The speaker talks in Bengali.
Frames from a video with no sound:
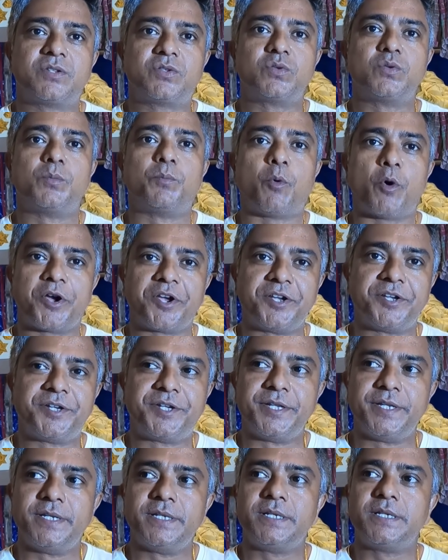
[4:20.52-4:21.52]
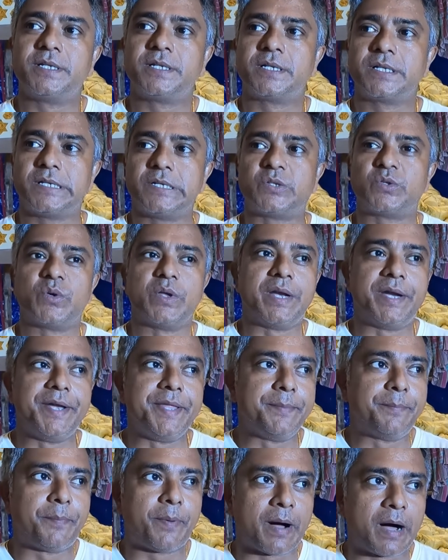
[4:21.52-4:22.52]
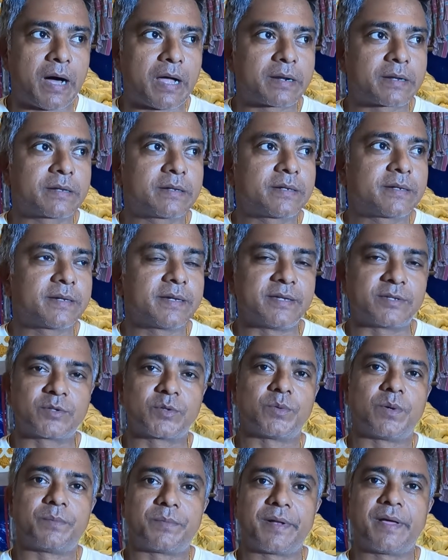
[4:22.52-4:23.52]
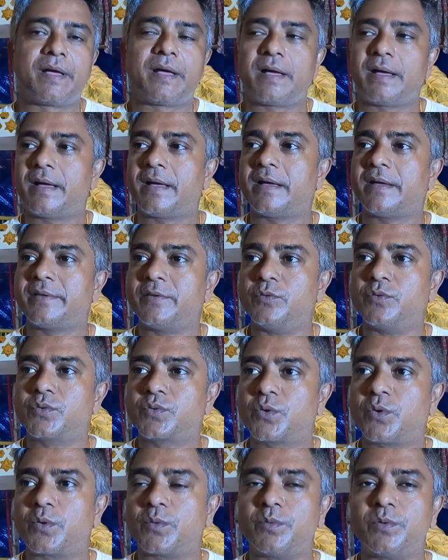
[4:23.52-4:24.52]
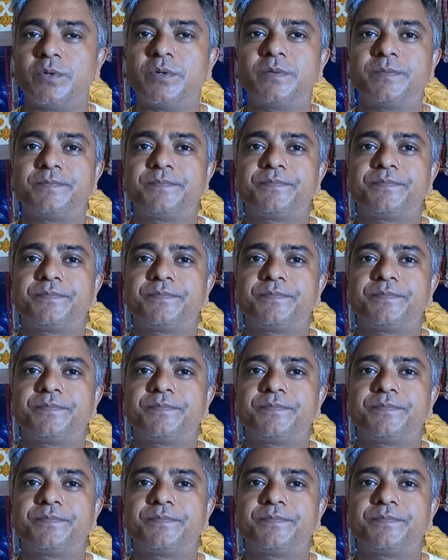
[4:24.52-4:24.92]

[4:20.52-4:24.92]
কিছু পয়েন্টি কিছু এলইডি পার এসব আমরা ইউজ করব